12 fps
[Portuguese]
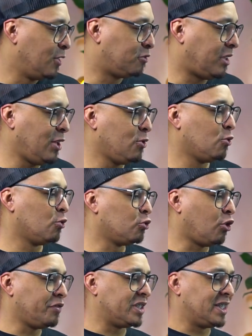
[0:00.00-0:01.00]
Eu tenho o
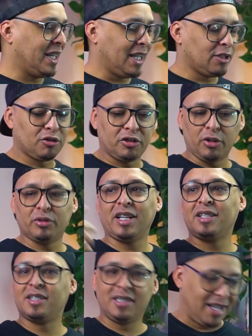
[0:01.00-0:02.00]
900, eu tenho o
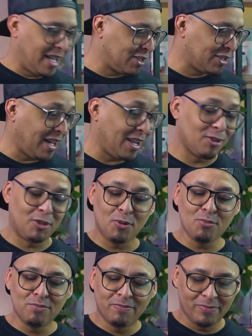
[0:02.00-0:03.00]
700, cara. Eu
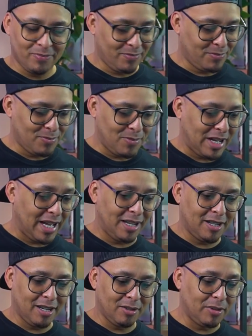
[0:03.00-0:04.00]
tenho uma,
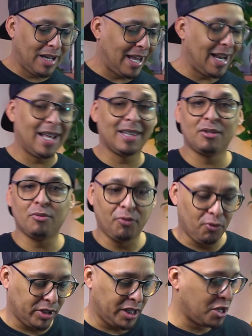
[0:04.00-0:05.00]
cara, uma caralhada de
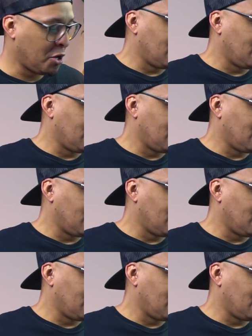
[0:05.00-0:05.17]
fone.